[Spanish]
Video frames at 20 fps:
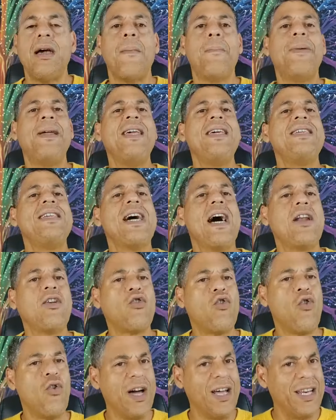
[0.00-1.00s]

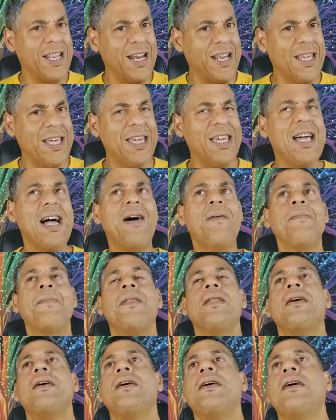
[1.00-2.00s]
brillar con energía
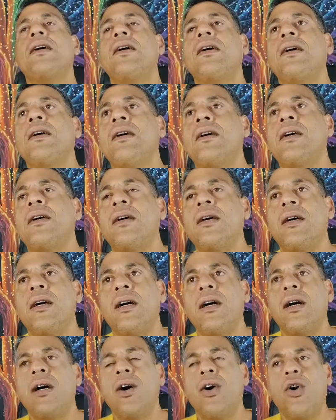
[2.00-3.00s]

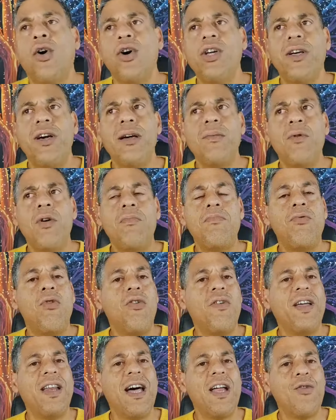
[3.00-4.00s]
Hoy debemos
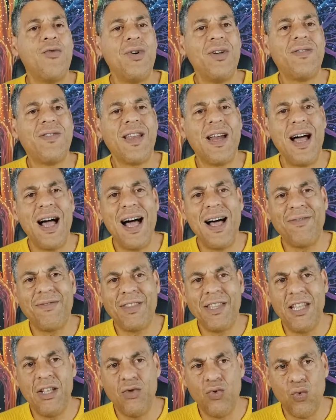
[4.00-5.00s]
moderar nuestra
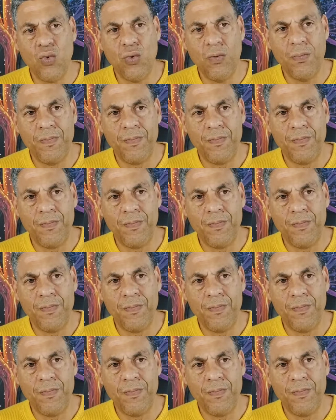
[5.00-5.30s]
actitud.